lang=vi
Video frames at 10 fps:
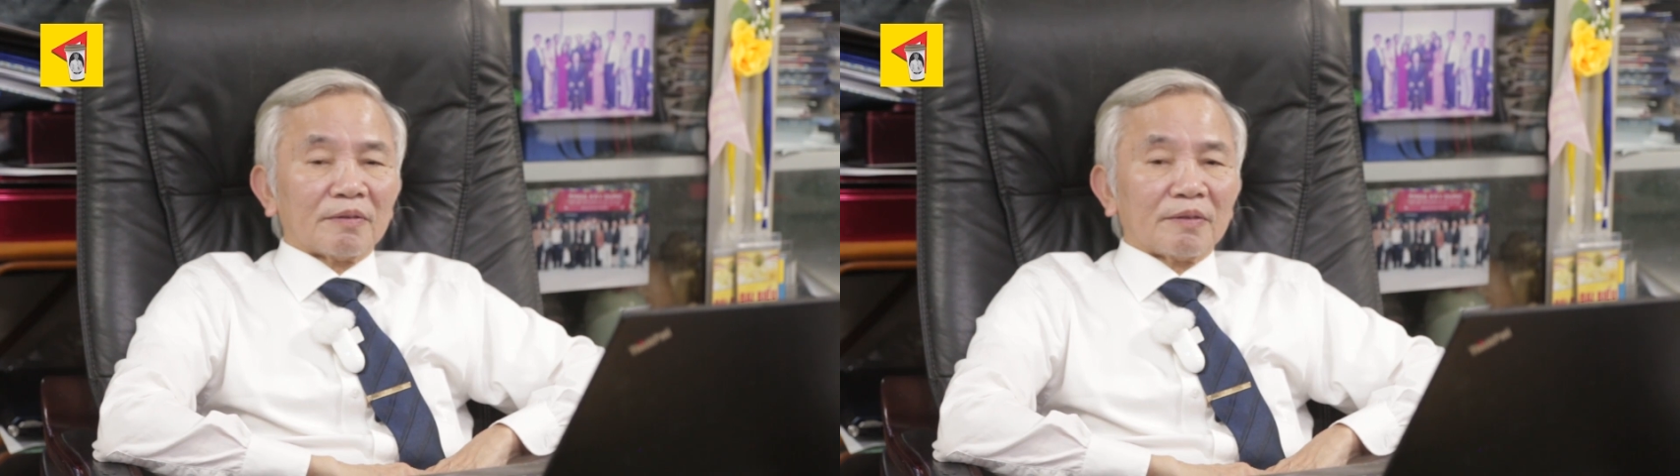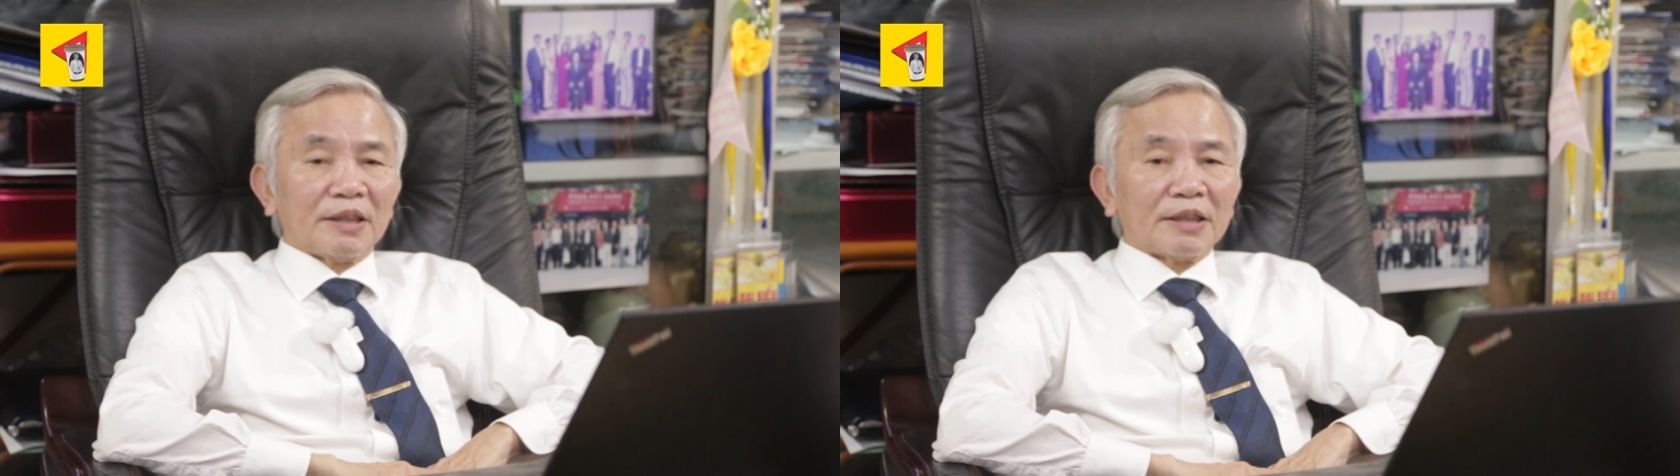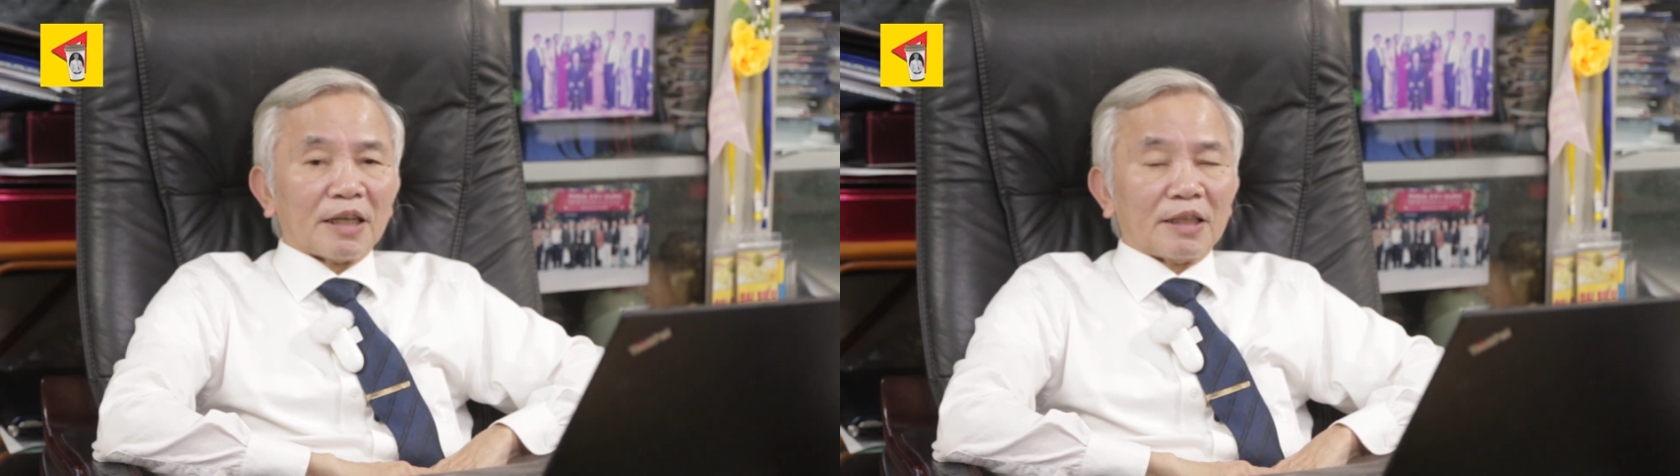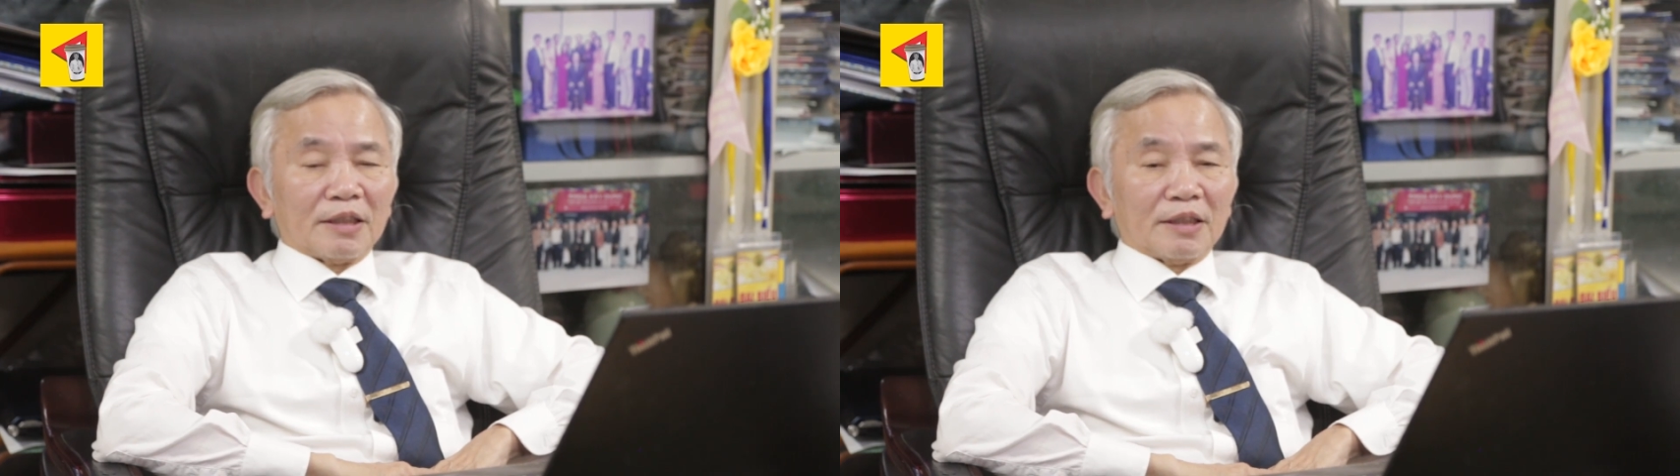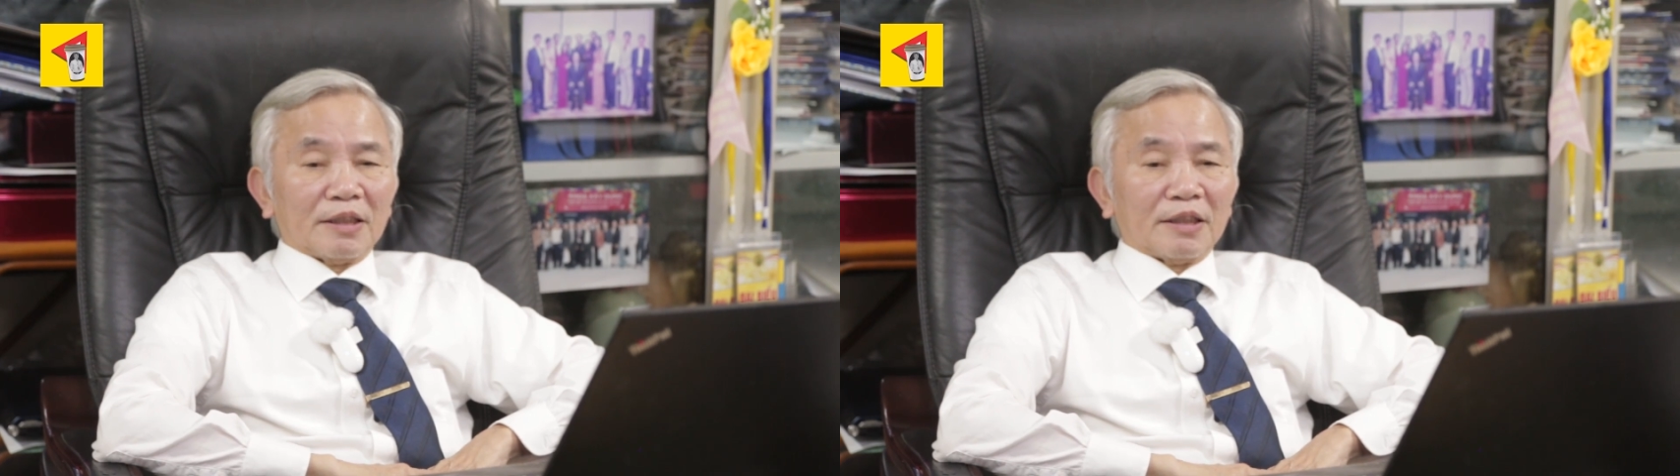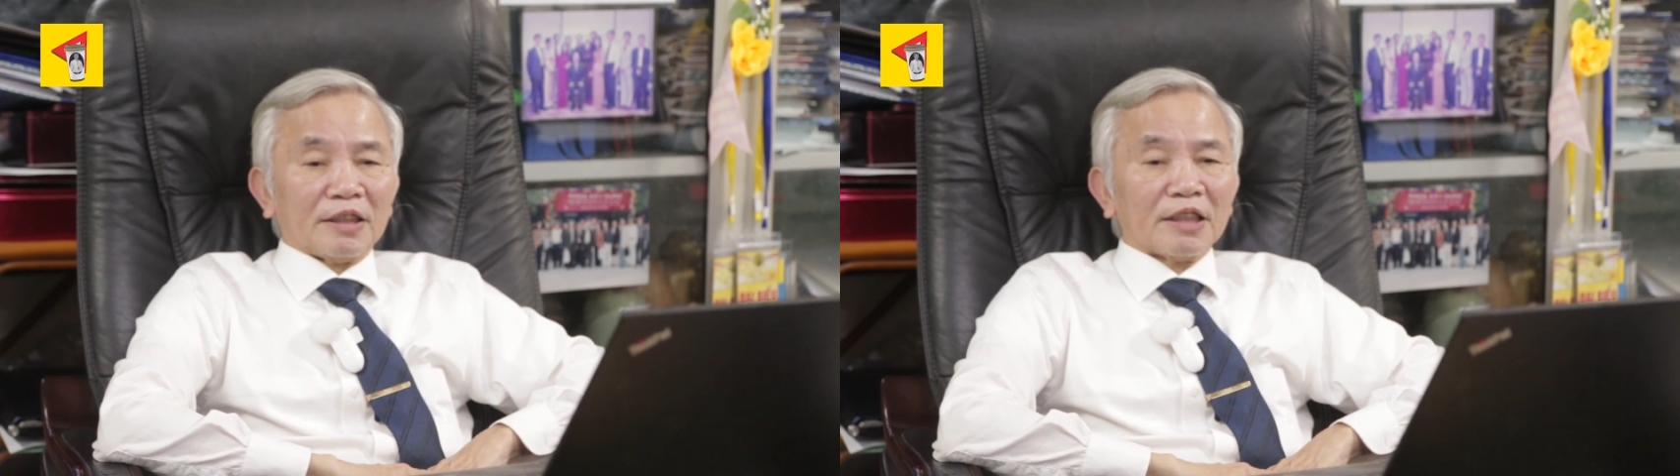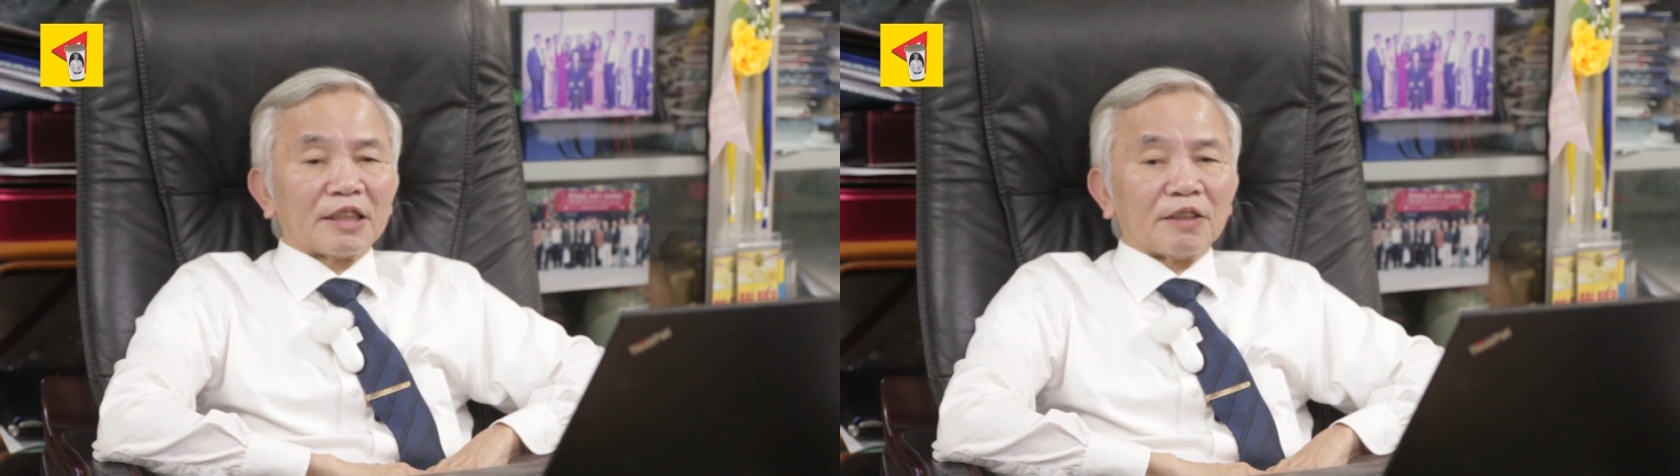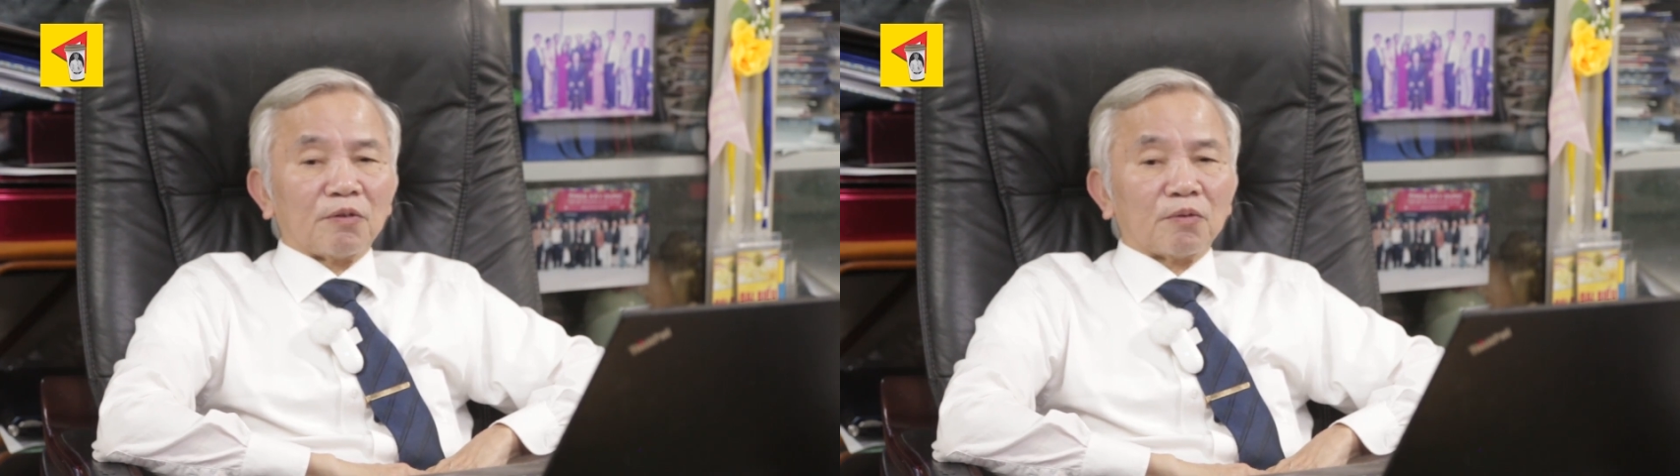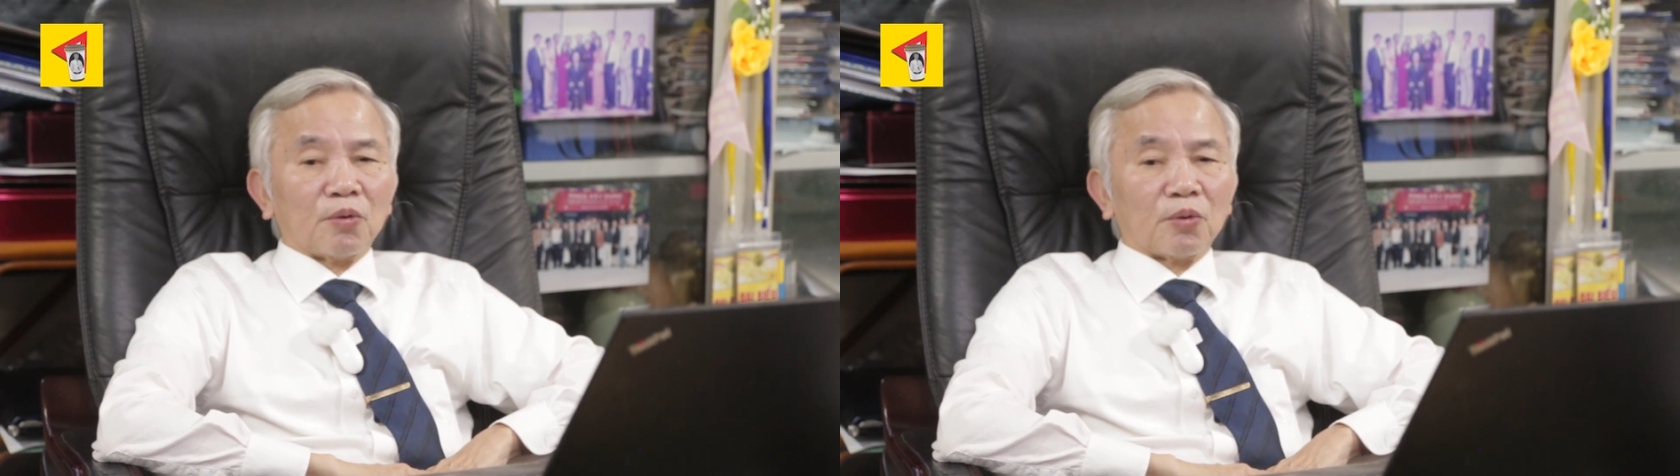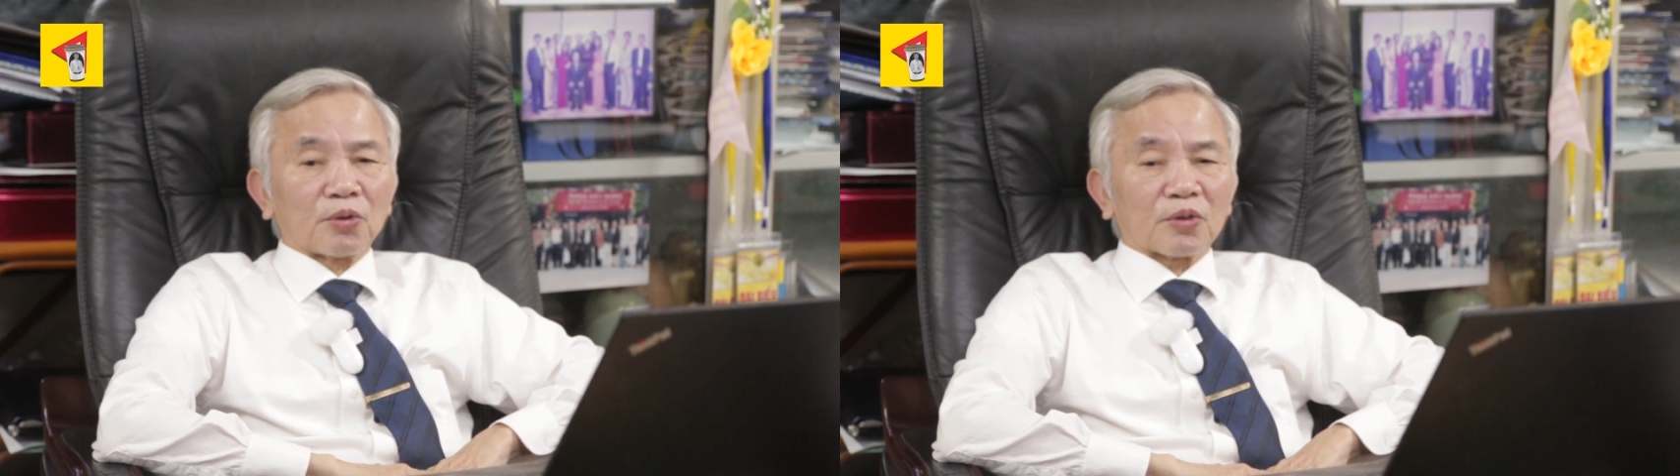di rời nhưng chỉ phục
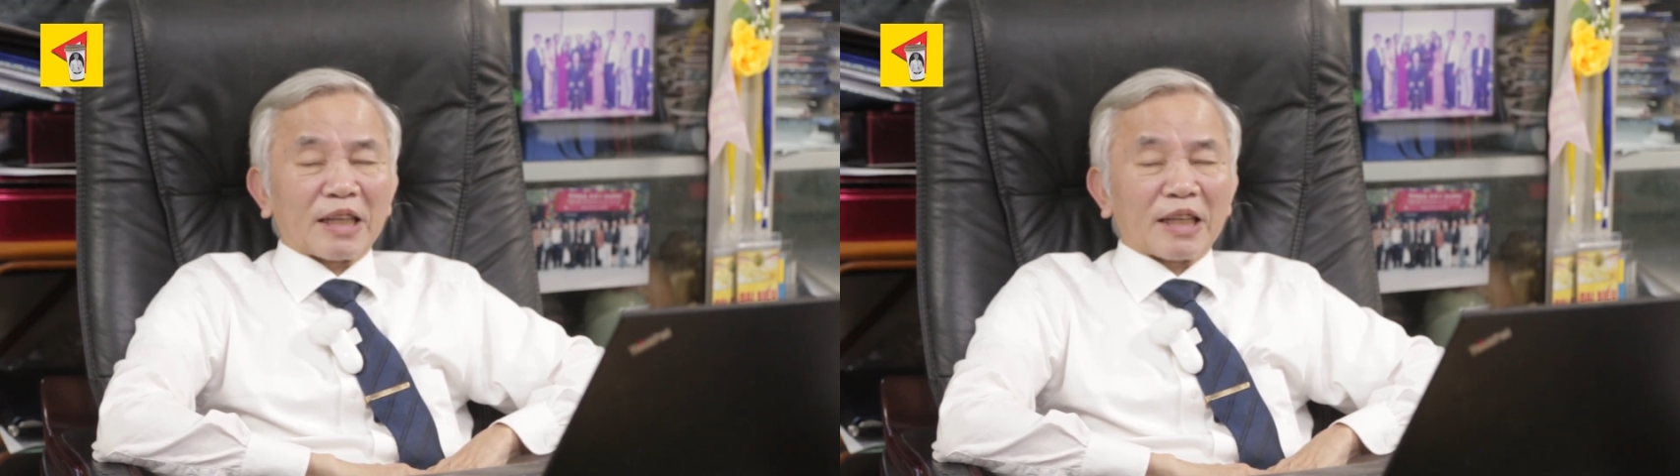vụ cho